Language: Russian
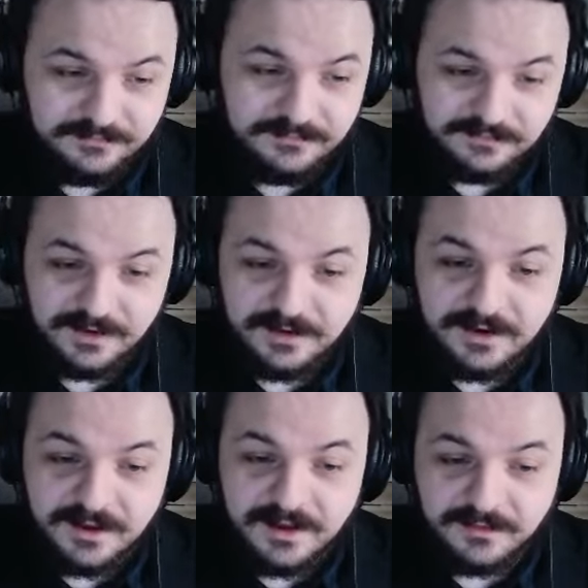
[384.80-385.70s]

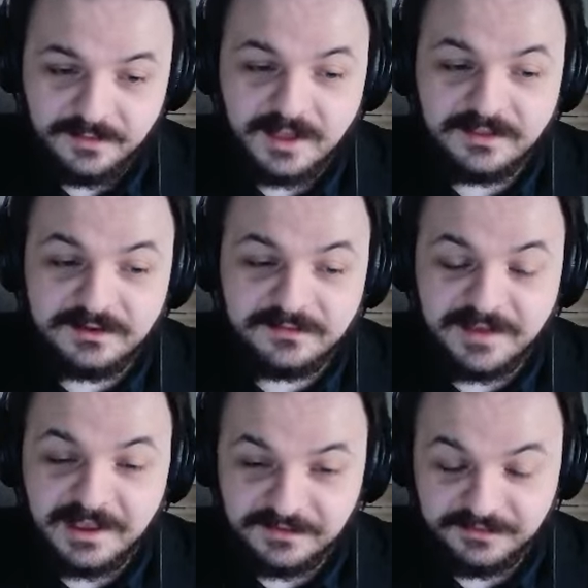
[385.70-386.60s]
скорее а,
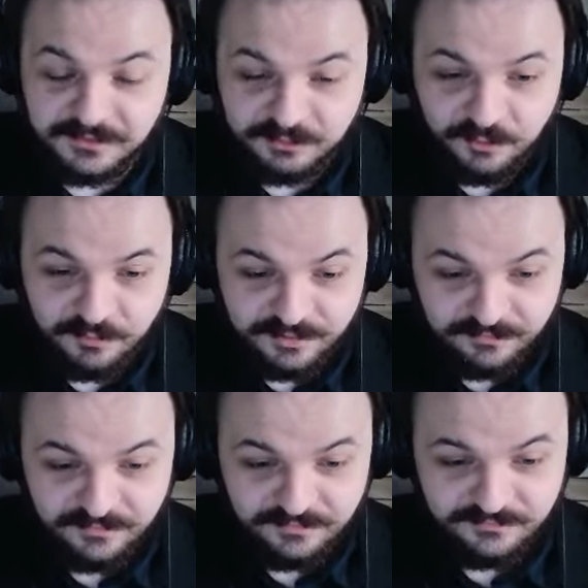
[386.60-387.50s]
отрицательно добрым.
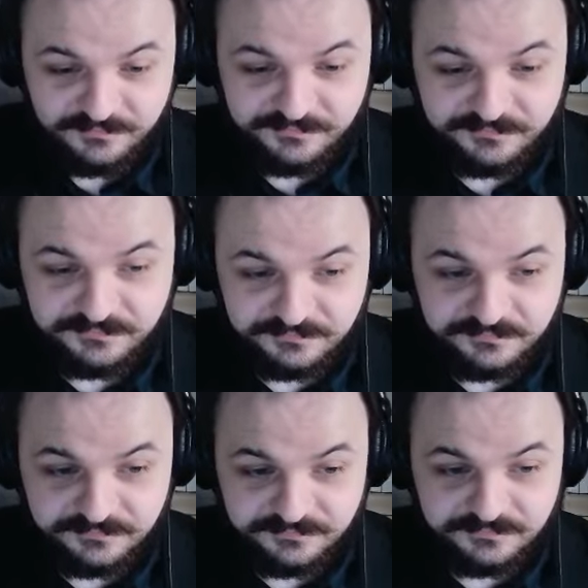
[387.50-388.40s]
Отношение той да,
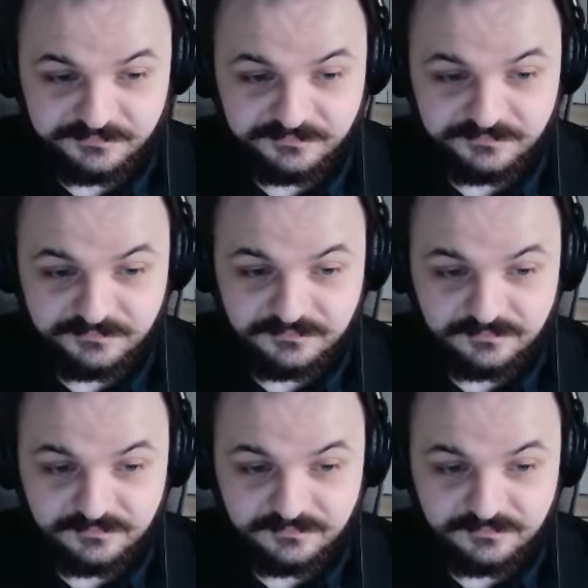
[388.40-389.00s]
деятельности, понял, да. которой мы